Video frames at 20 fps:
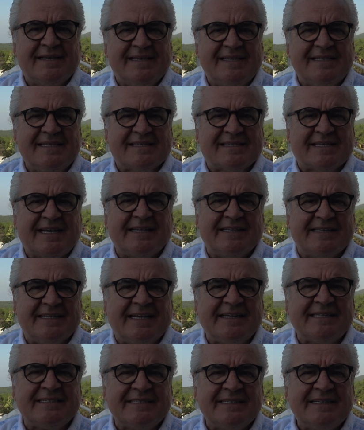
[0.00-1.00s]

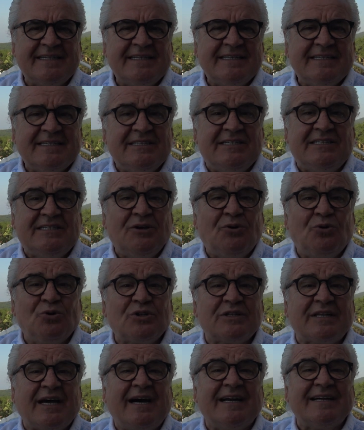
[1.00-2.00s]
insanlar işte
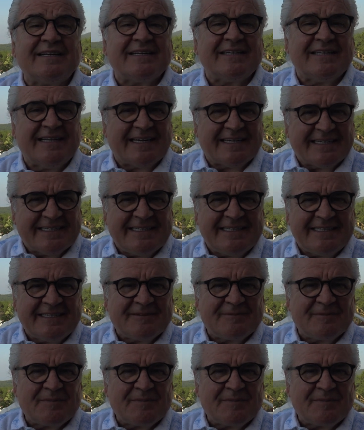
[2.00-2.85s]
o tanrıları